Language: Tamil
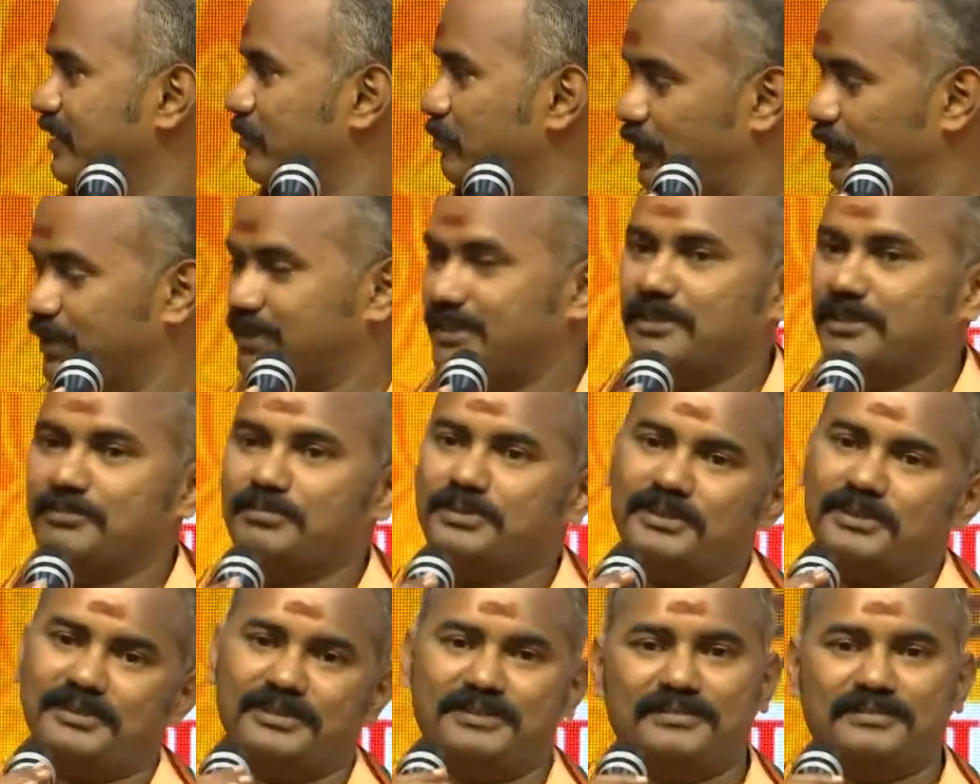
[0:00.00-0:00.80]
பத்து
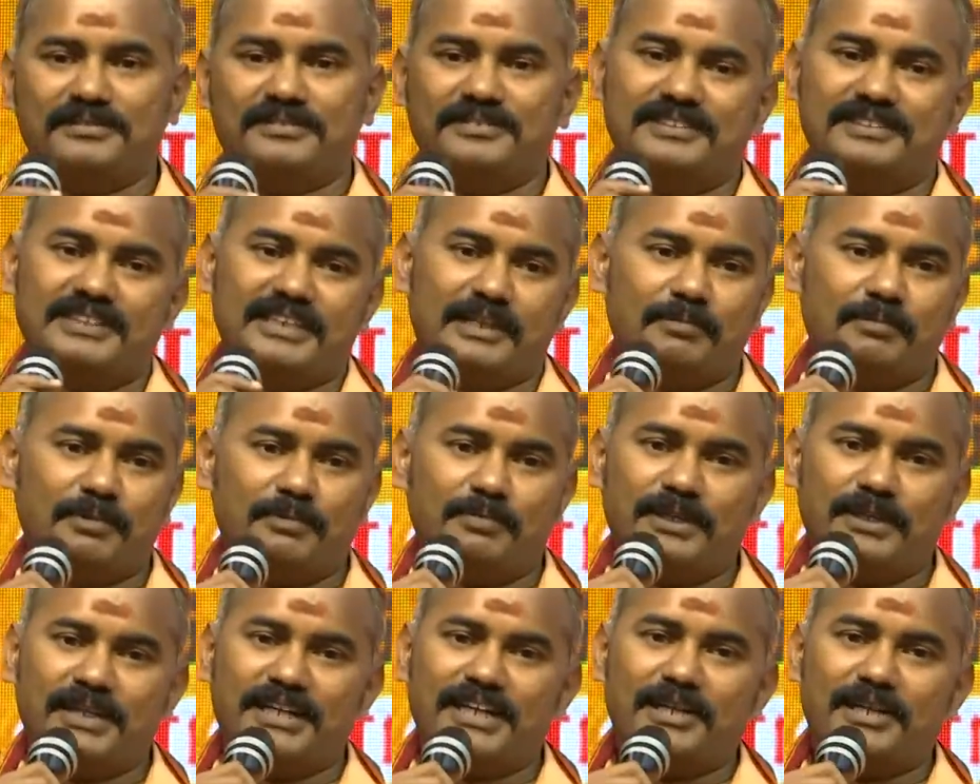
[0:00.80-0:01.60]
நிமிஷம் ஆ அப்போ
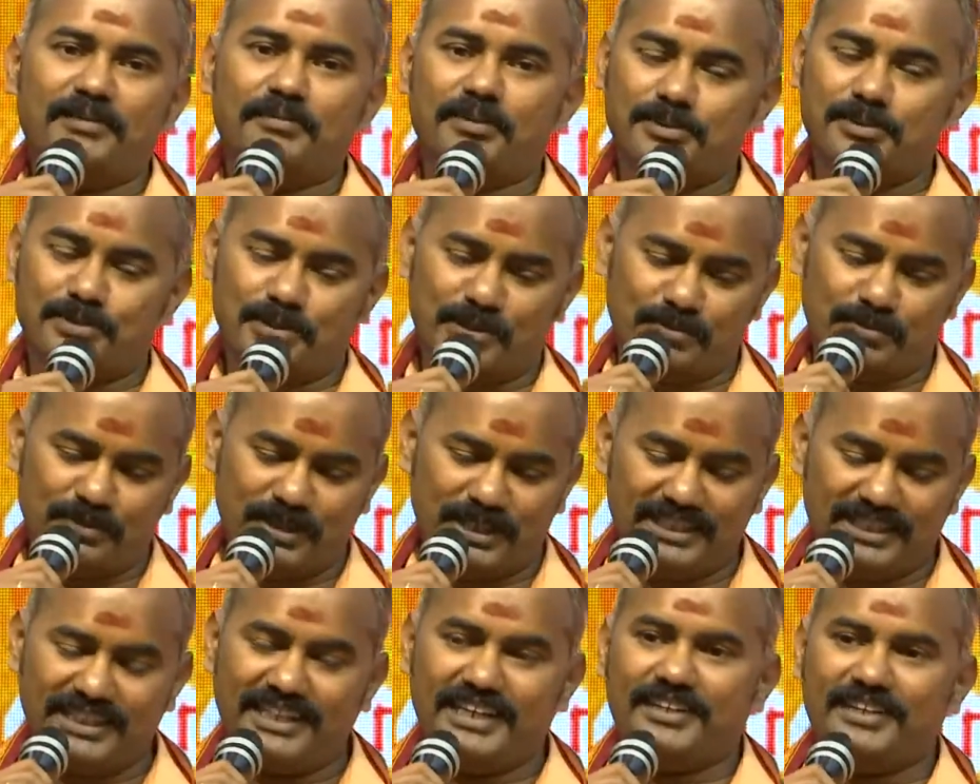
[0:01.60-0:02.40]
பேர் கண்டிப்பாக சொல்ல
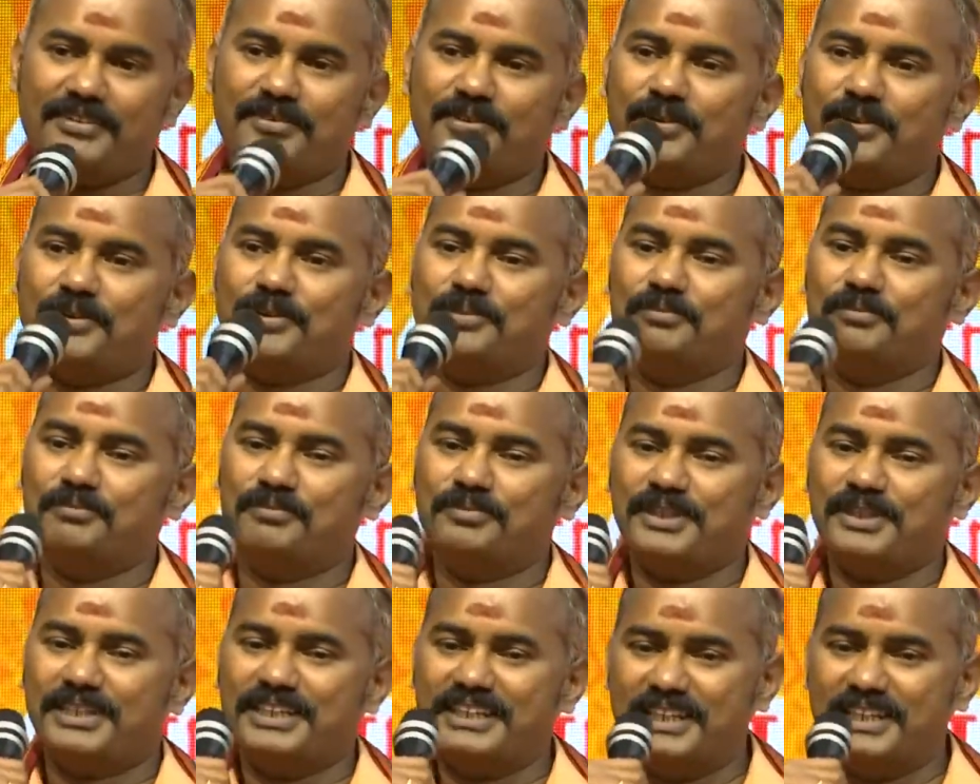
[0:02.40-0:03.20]
முடியாது அனைவருக்கும்
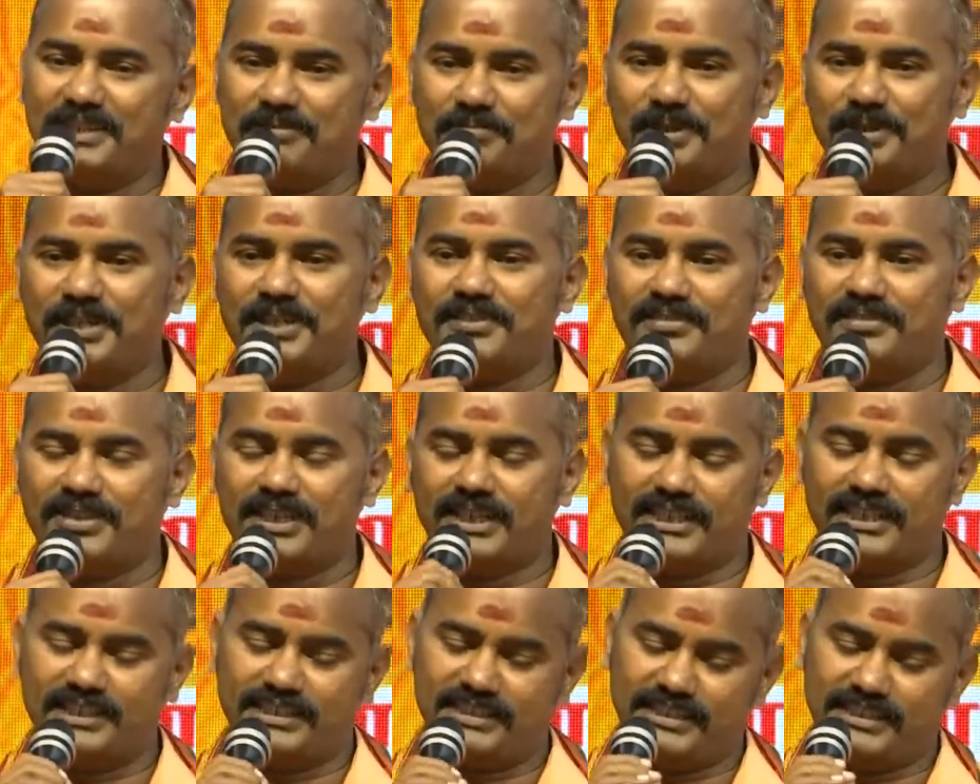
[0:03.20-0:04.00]
எனது அன்பான
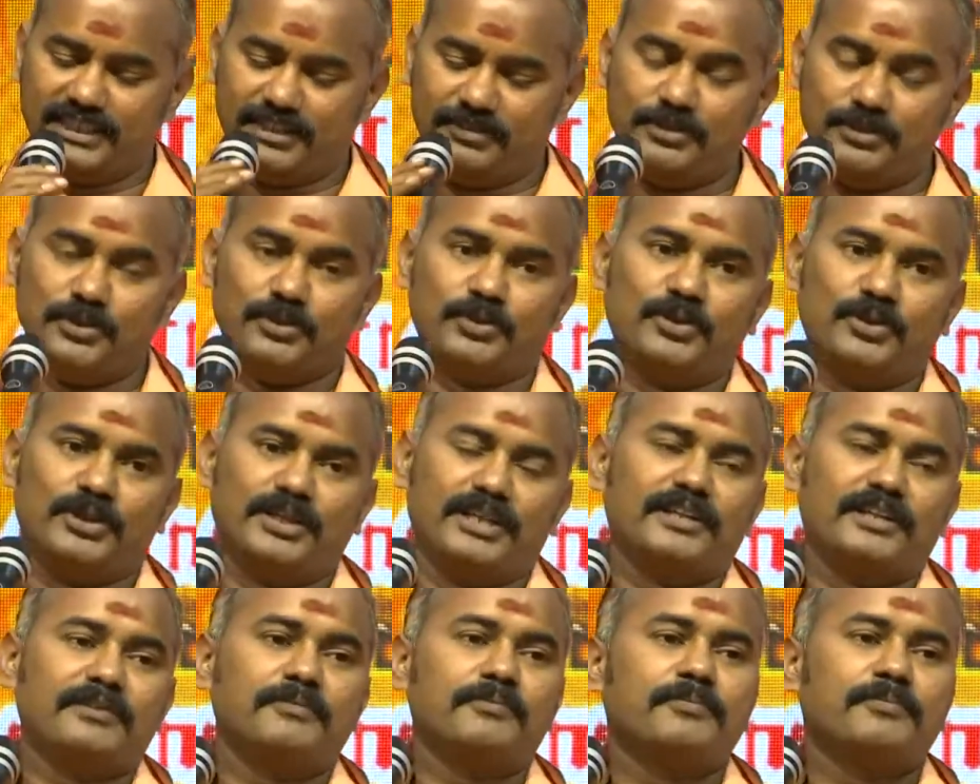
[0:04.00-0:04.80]
வணக்கத்தை தெரிவித்துக்
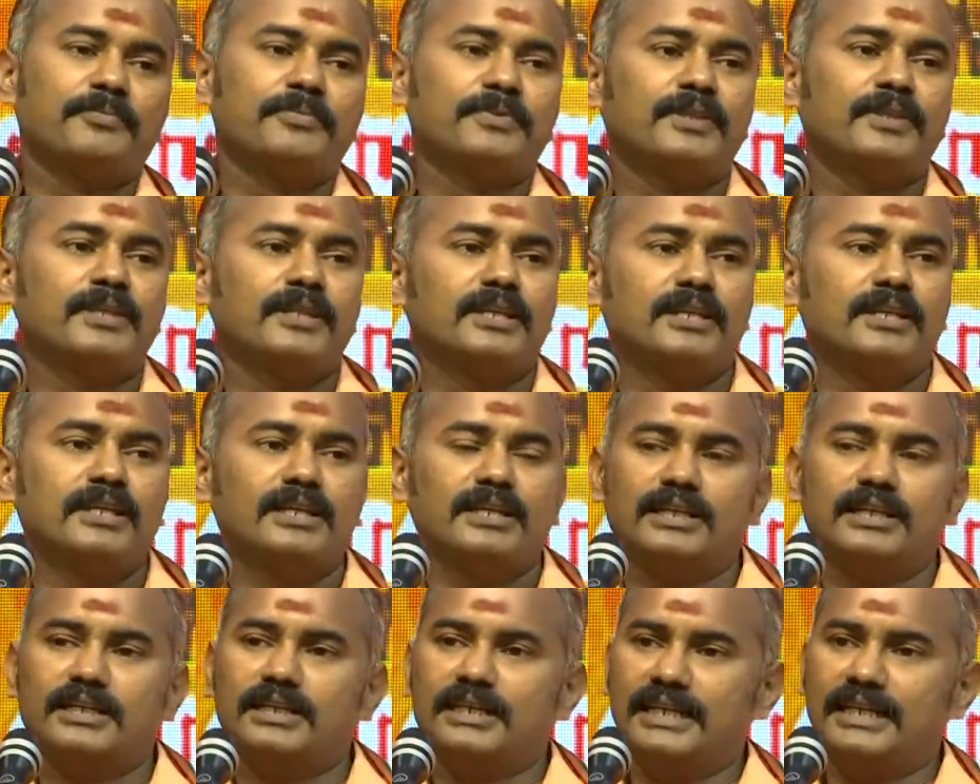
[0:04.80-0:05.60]
கொள்கிறேன்
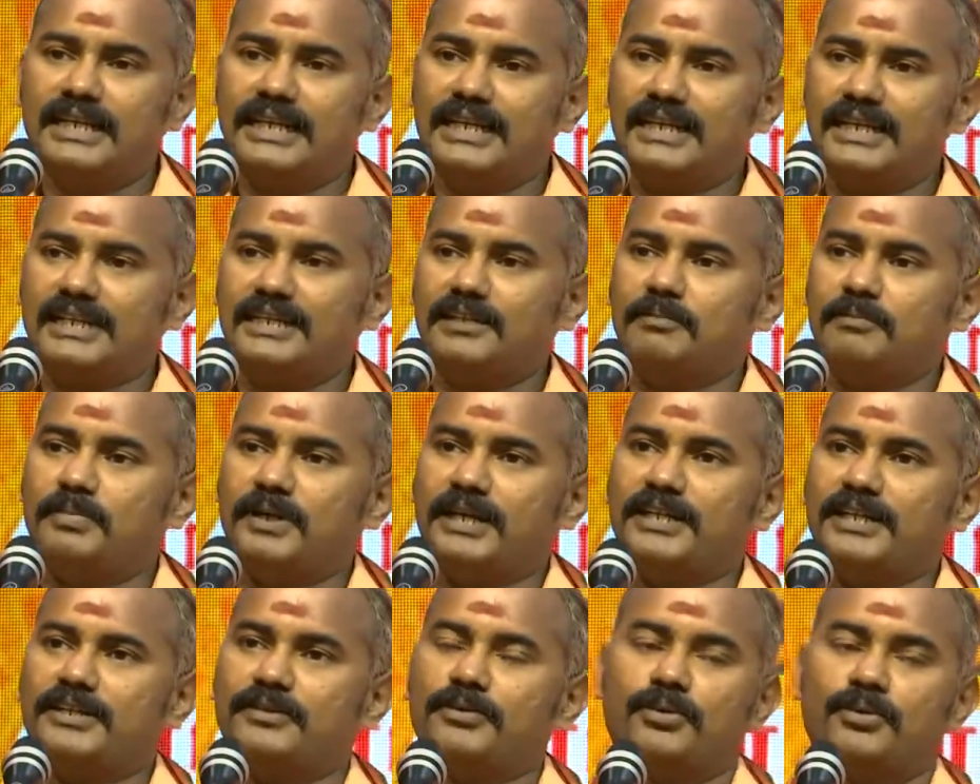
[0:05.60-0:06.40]
டைரெக்டாக
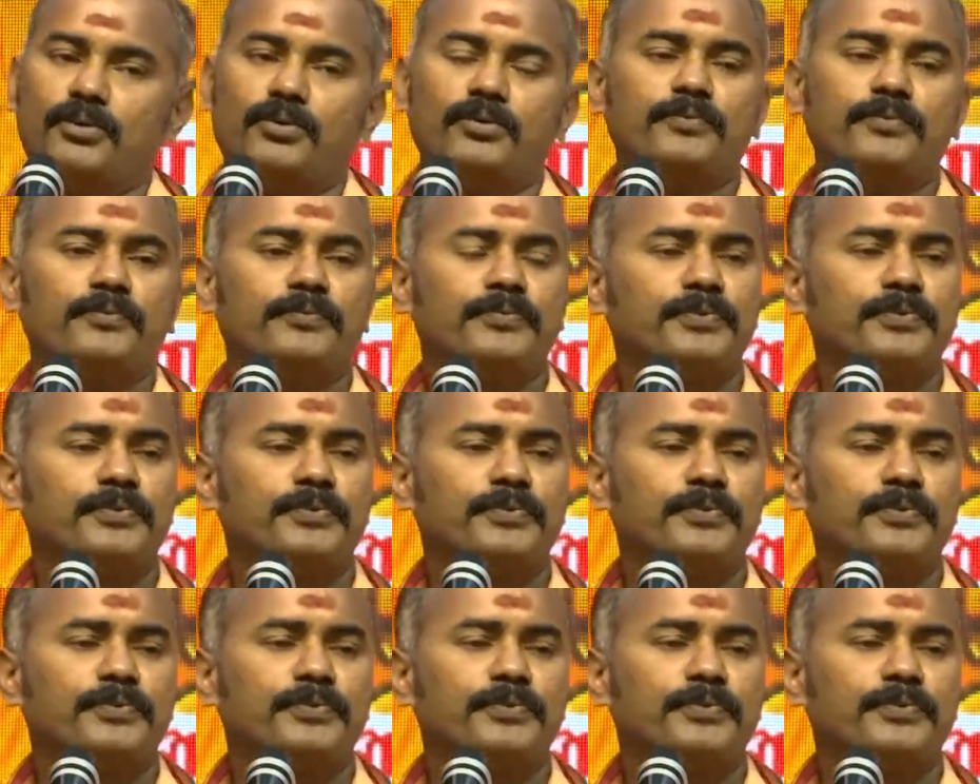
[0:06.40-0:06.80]
பாயிண்ட்டுக்கு வரும்